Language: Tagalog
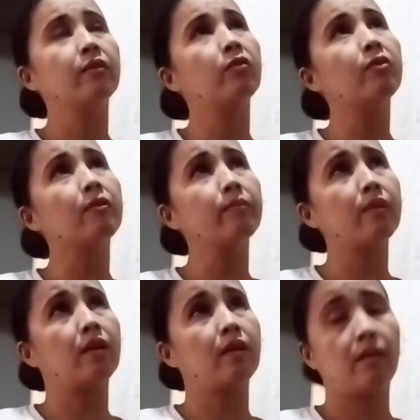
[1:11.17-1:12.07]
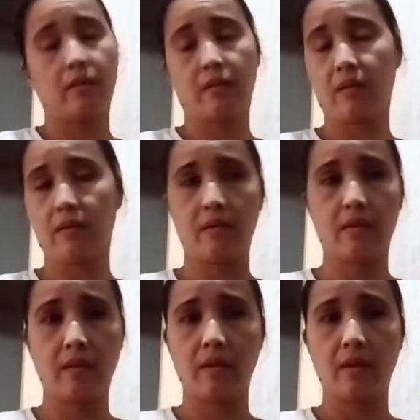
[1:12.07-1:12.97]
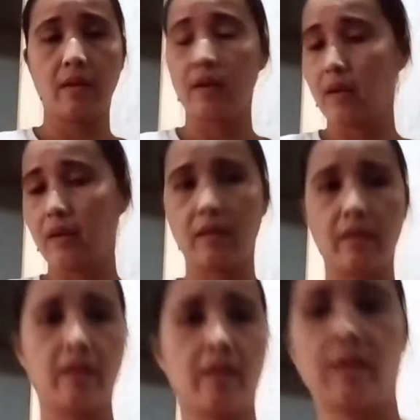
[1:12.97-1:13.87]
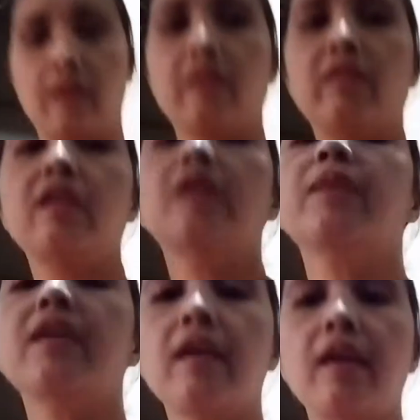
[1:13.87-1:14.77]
cook me. Yay! Hindi naman